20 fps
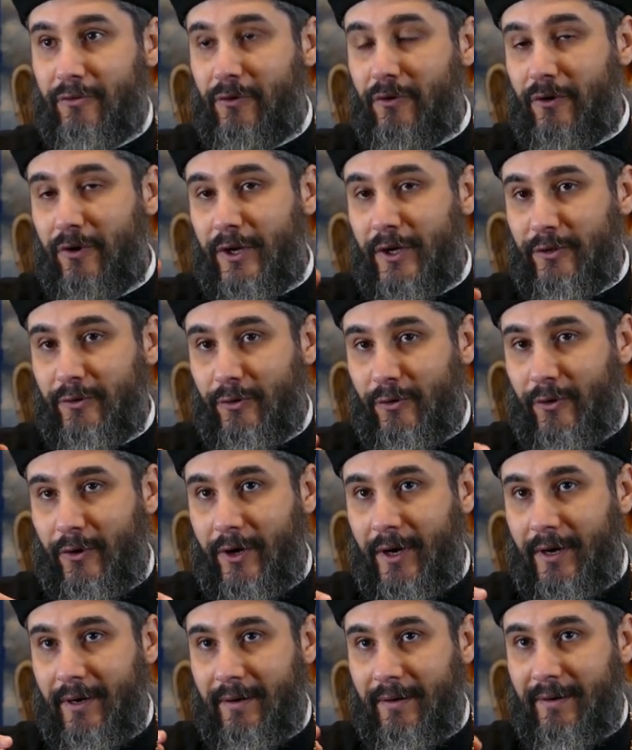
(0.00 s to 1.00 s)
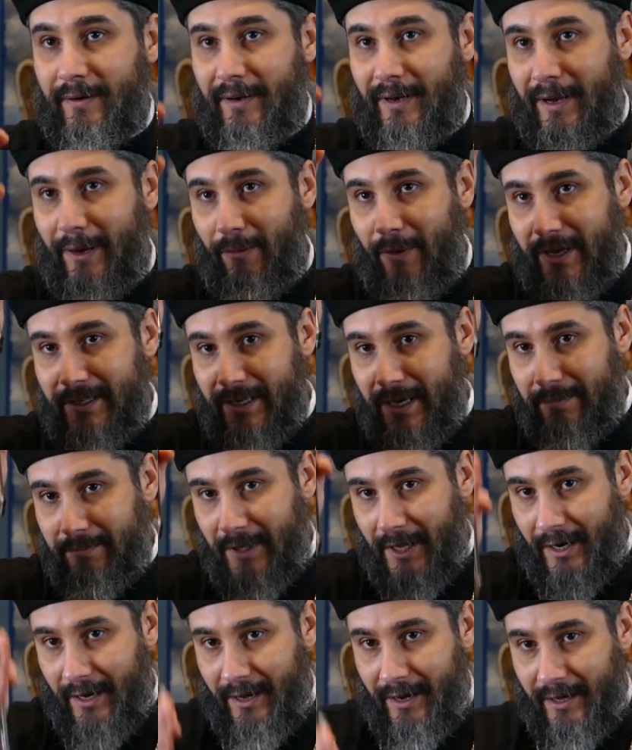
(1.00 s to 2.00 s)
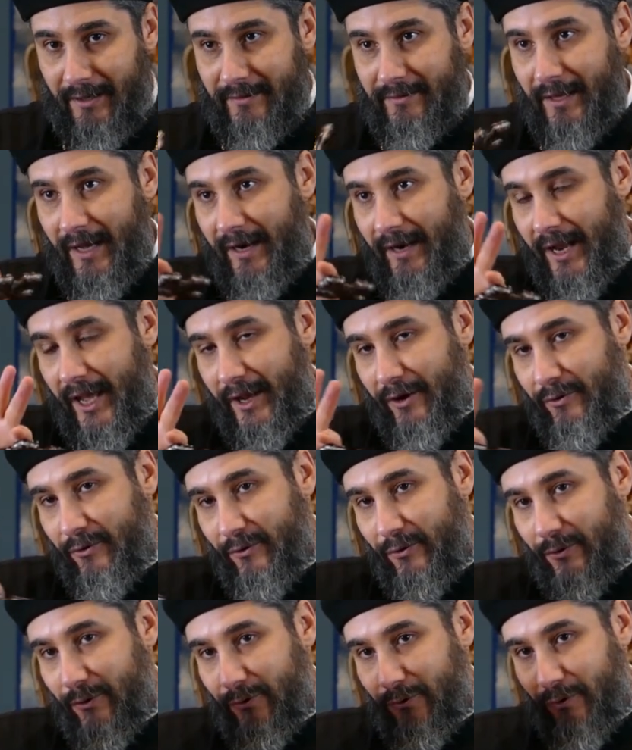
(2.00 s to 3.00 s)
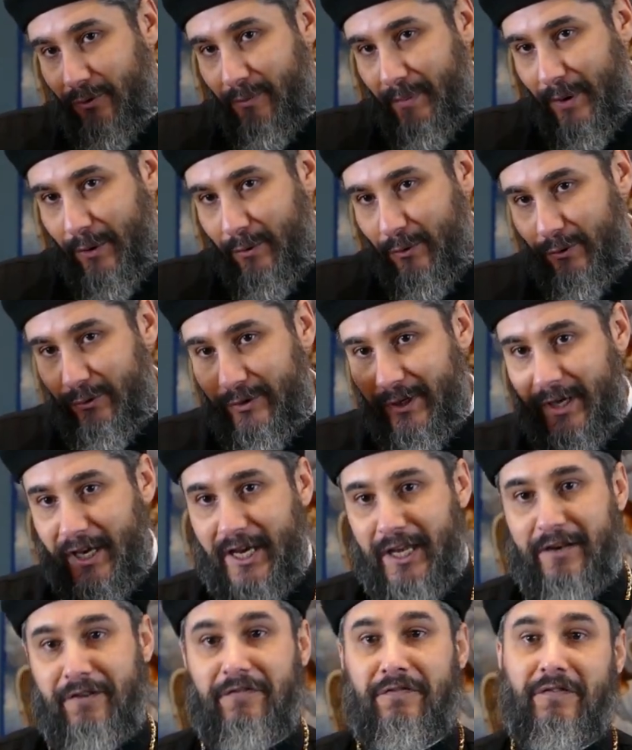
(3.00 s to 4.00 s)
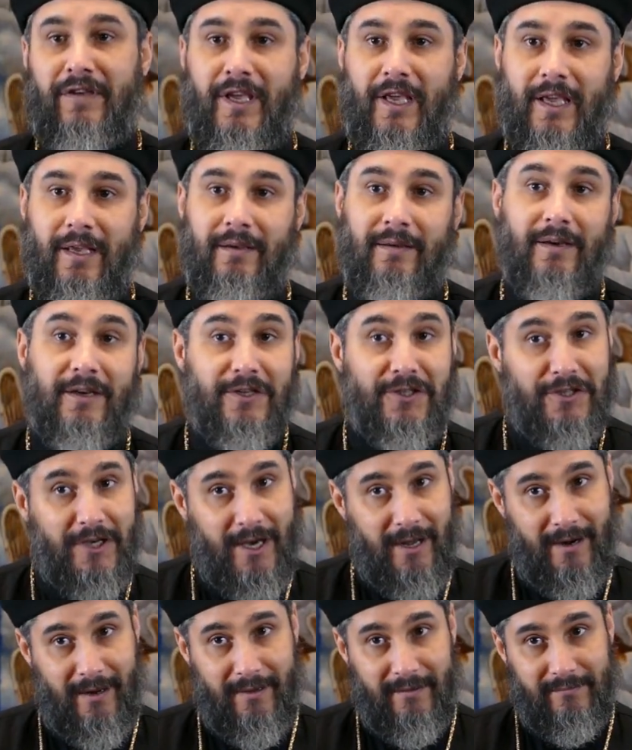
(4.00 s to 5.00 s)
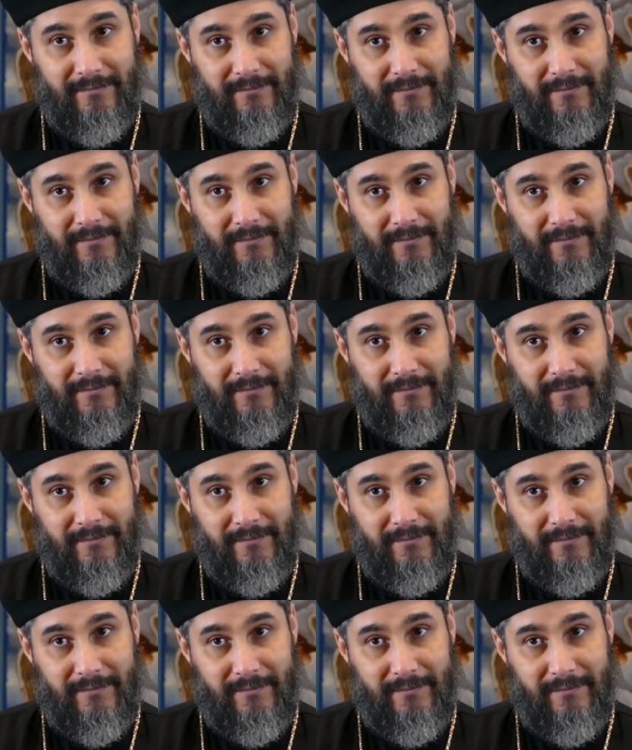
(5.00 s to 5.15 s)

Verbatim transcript: كل دول لو قسمنا الخط هنلاقي كل دول موجودين في الشرق